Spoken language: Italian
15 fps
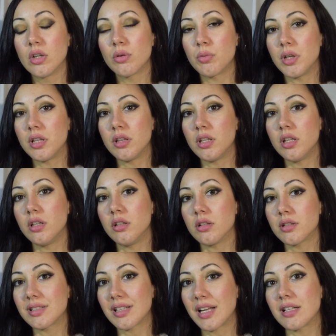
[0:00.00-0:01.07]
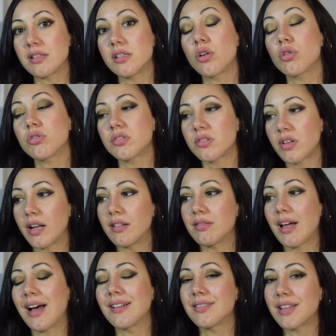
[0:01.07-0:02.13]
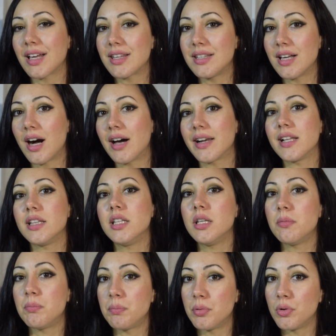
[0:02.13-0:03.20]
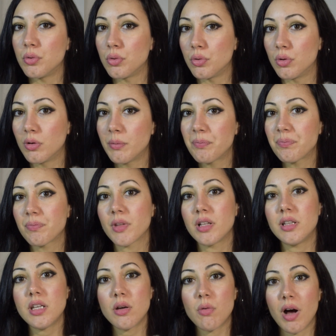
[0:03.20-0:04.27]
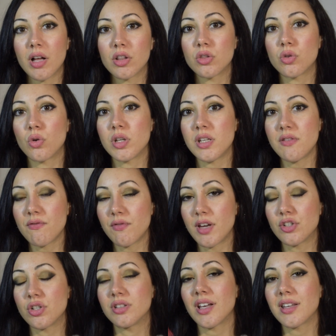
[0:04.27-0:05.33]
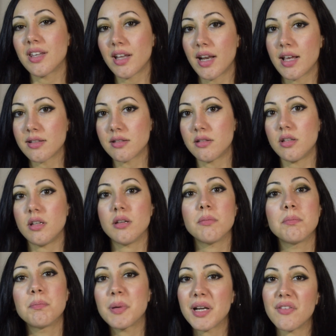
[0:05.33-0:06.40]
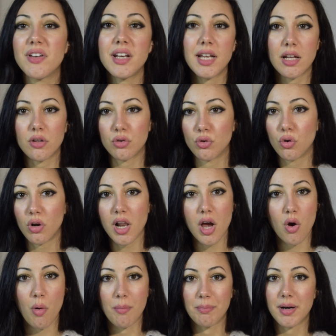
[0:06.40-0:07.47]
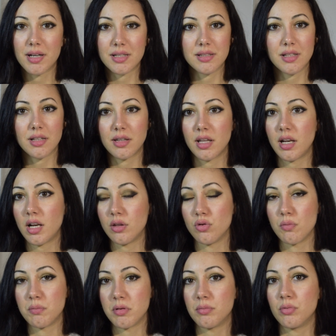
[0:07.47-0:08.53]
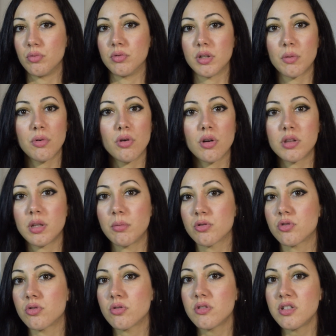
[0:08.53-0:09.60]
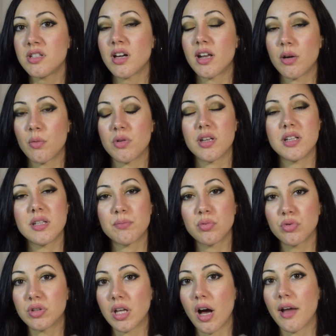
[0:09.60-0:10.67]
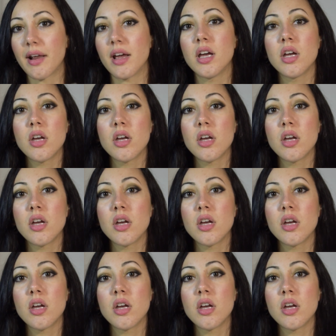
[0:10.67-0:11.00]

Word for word: quindi saresti costretta a tagliare di più di quanto invece taglieresti prevenendo la comparsa delle doppie punte. Quello che ti posso consigliare è quindi di spuntare